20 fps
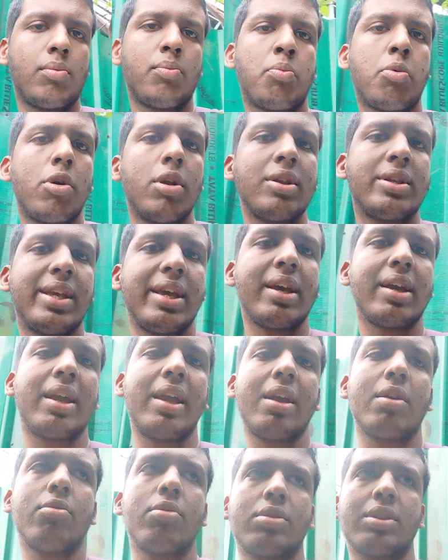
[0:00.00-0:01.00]
বলছে কি
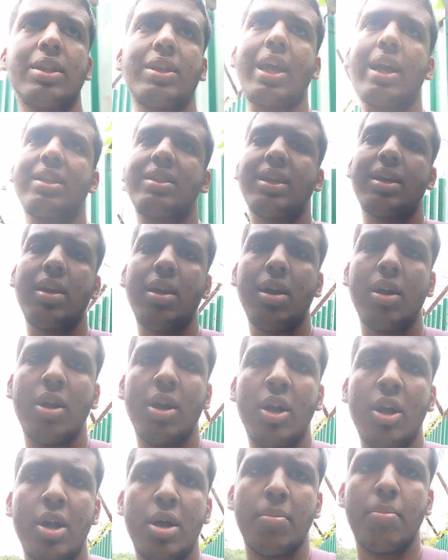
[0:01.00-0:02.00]
করতে চাইছে
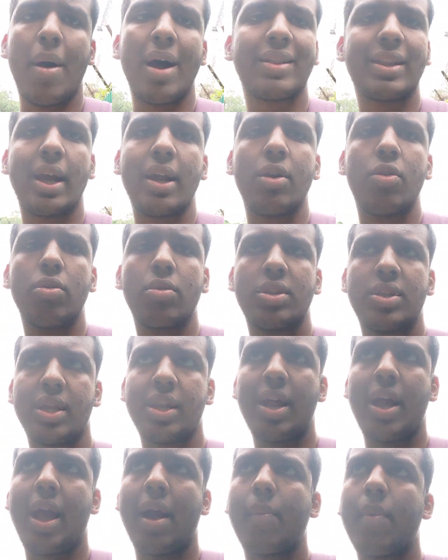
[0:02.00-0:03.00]
মাথায় ঢুকছে
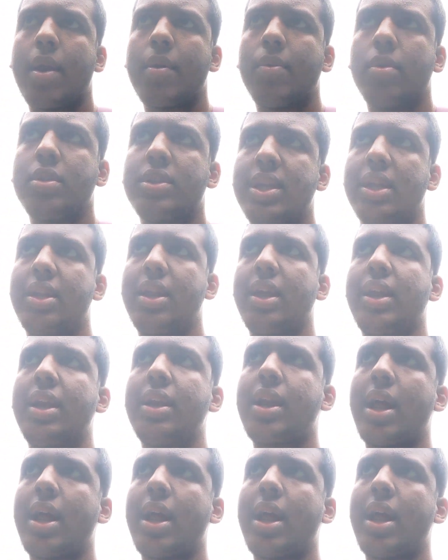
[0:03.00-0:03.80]
না একবার বলছে টিকিট